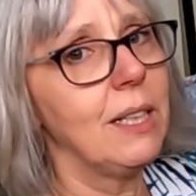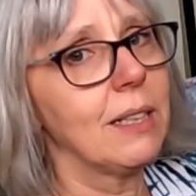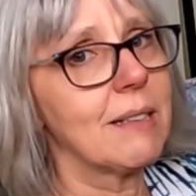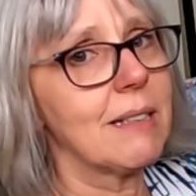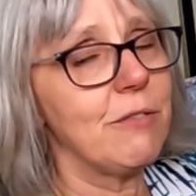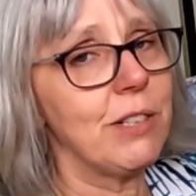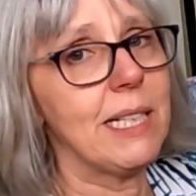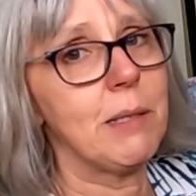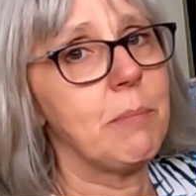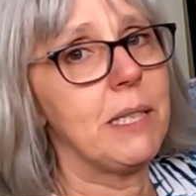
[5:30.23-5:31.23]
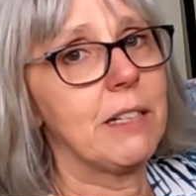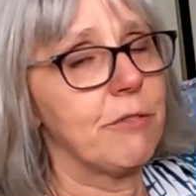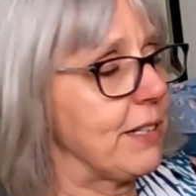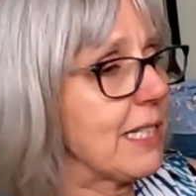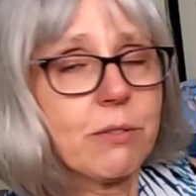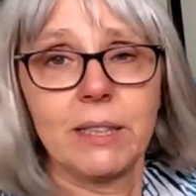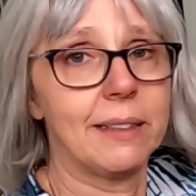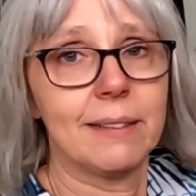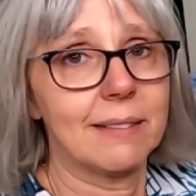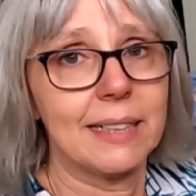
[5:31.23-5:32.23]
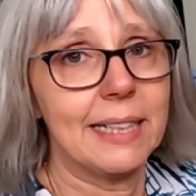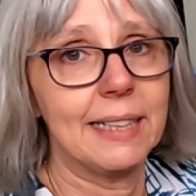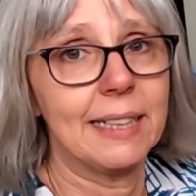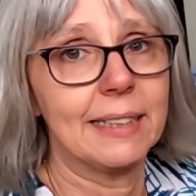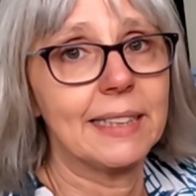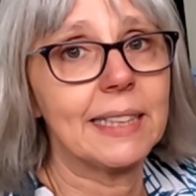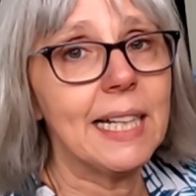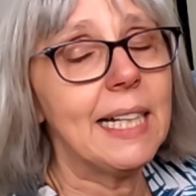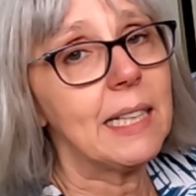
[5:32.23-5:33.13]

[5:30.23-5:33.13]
das in wenigen Bildern festzuhalten. Das ging gar nicht.